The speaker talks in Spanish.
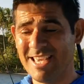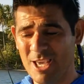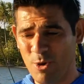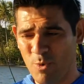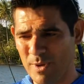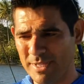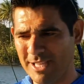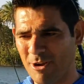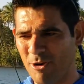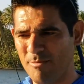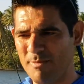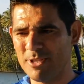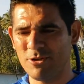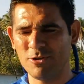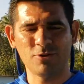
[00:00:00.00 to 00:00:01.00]
y cuenta con
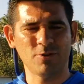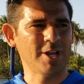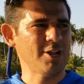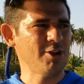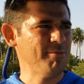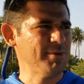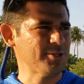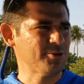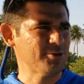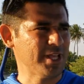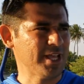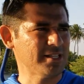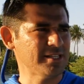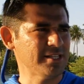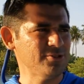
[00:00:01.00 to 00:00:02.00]
28 kilómetros de
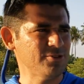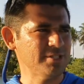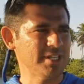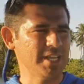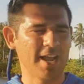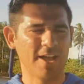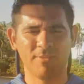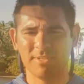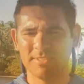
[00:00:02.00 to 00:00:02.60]
extensión llegando